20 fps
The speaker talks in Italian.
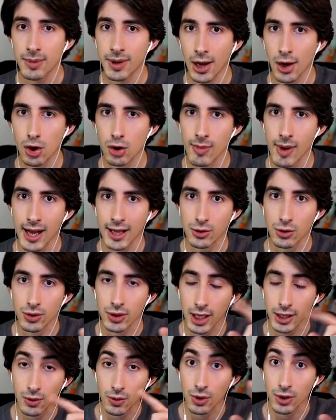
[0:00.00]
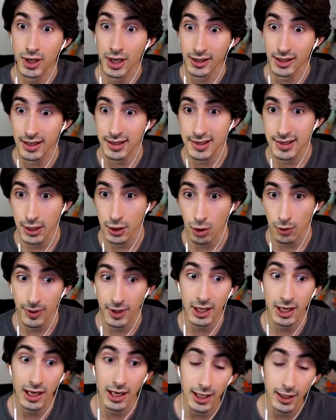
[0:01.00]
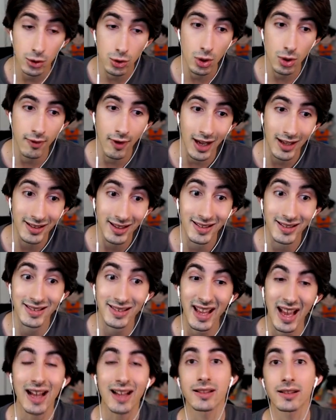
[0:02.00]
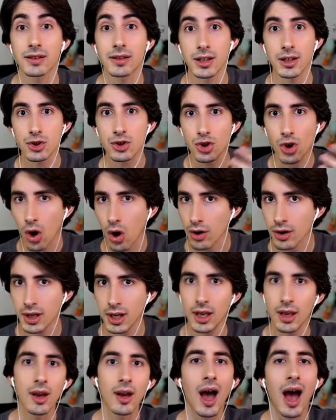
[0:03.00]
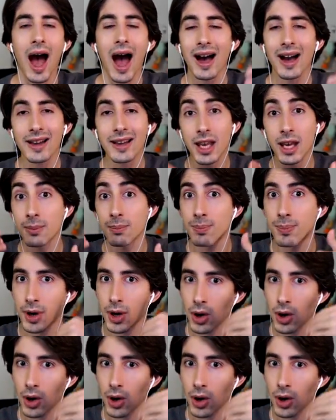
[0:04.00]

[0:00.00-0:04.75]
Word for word: Mi raccomando, date un'occhiata al sito perché lì trovate tanti giochi anche in